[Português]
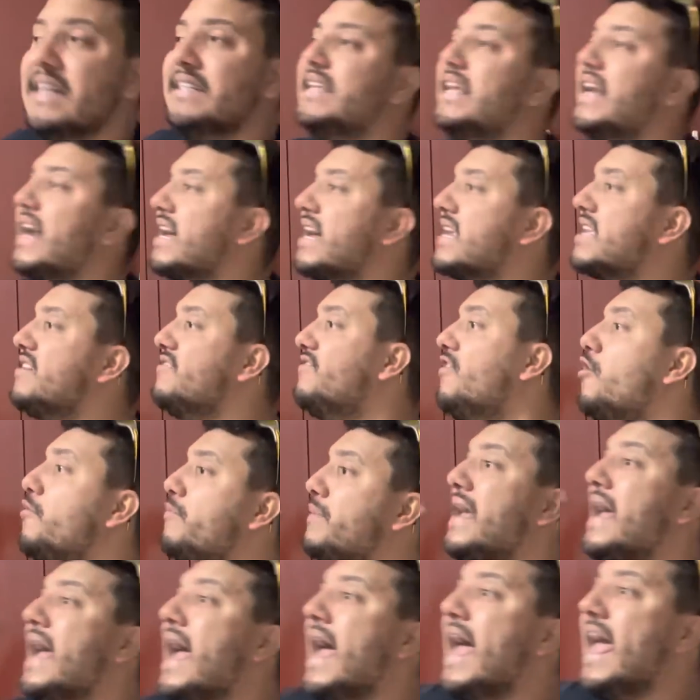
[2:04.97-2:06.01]
Será que vão
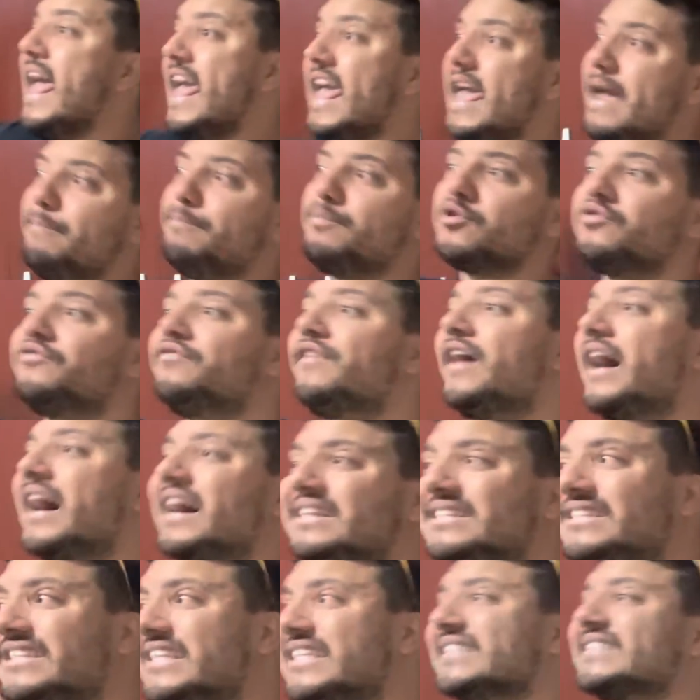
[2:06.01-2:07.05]
me reprovar,
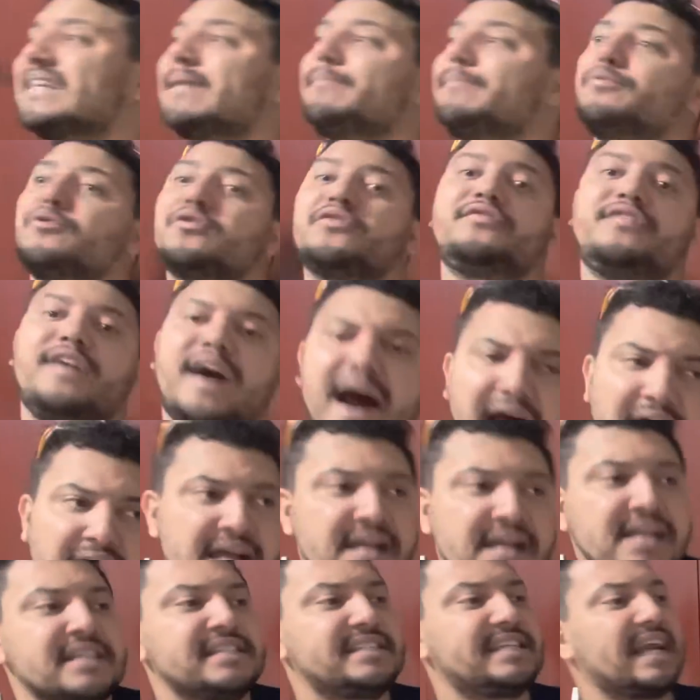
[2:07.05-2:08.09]
desaprovar?
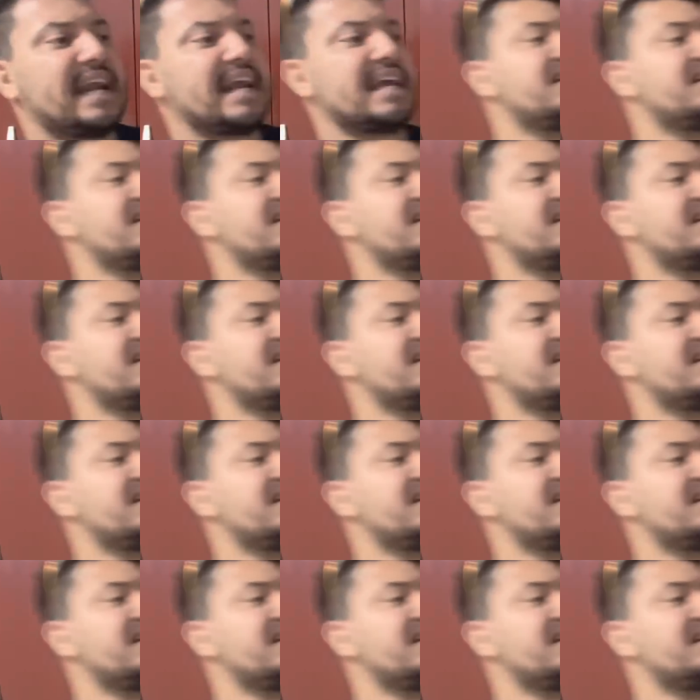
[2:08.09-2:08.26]
Será